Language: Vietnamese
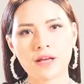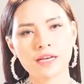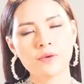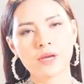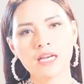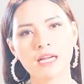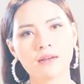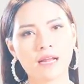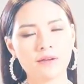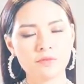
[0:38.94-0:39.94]
và điều khiến Hiền
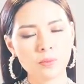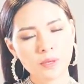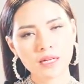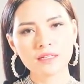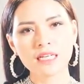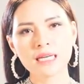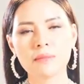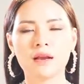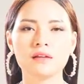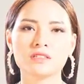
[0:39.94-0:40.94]
hạnh phúc nhất khi
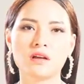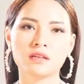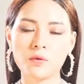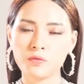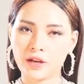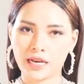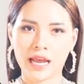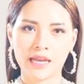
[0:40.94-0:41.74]
mà lựa chọn công việc